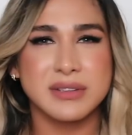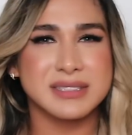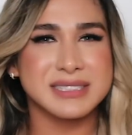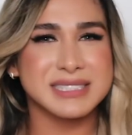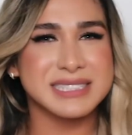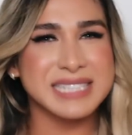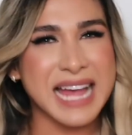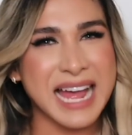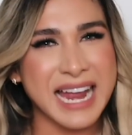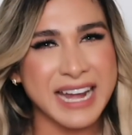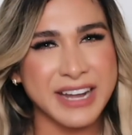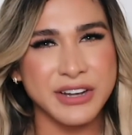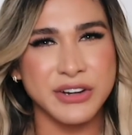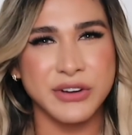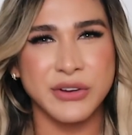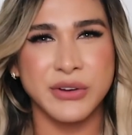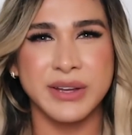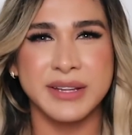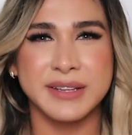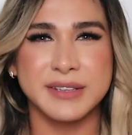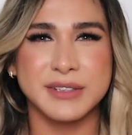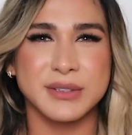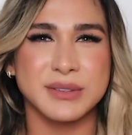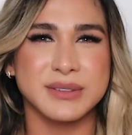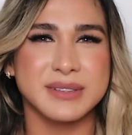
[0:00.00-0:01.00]
sano,
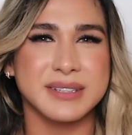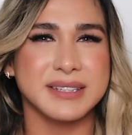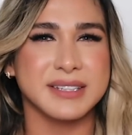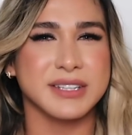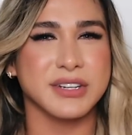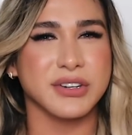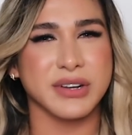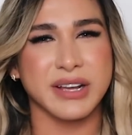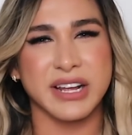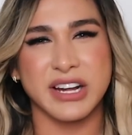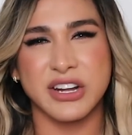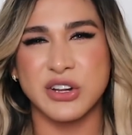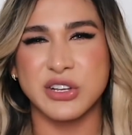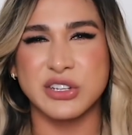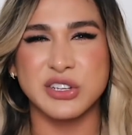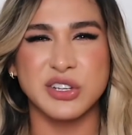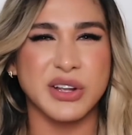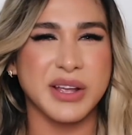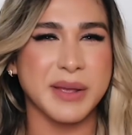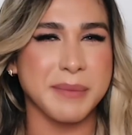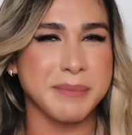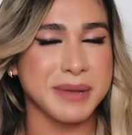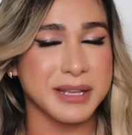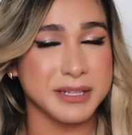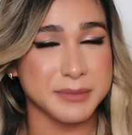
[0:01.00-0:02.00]
entonces creo que no es lo
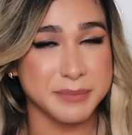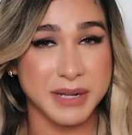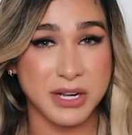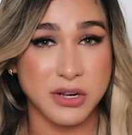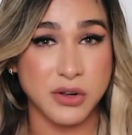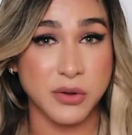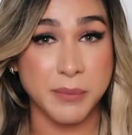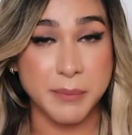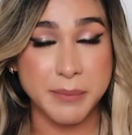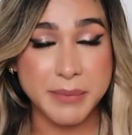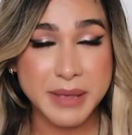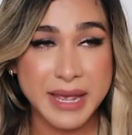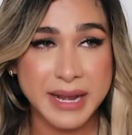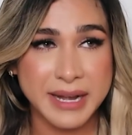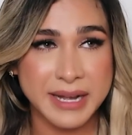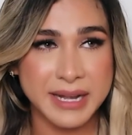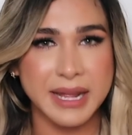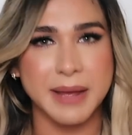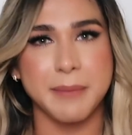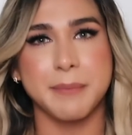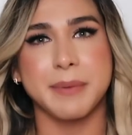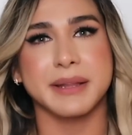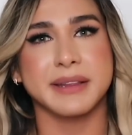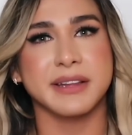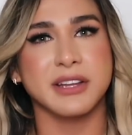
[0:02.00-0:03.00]
que más me
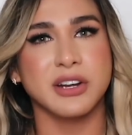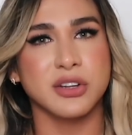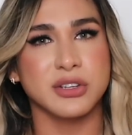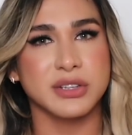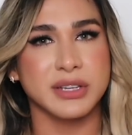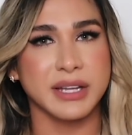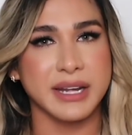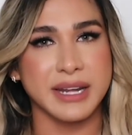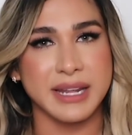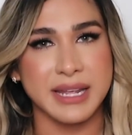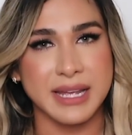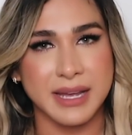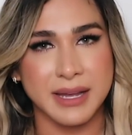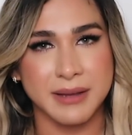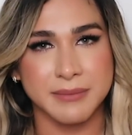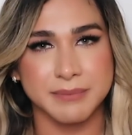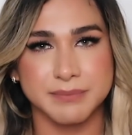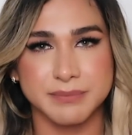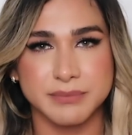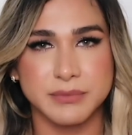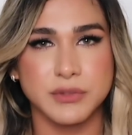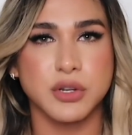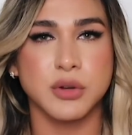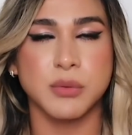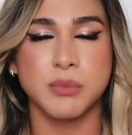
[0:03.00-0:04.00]
conviene, aparte lo tenía
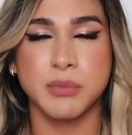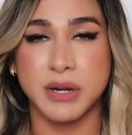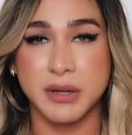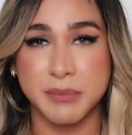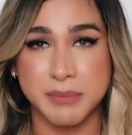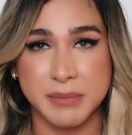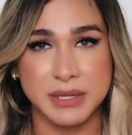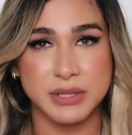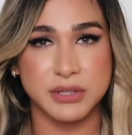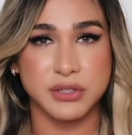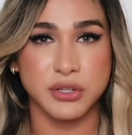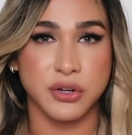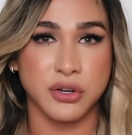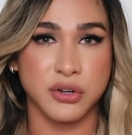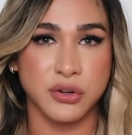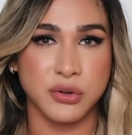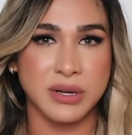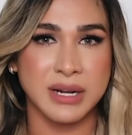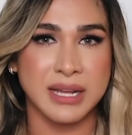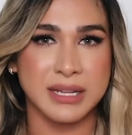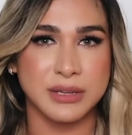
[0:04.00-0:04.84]
como en mi tono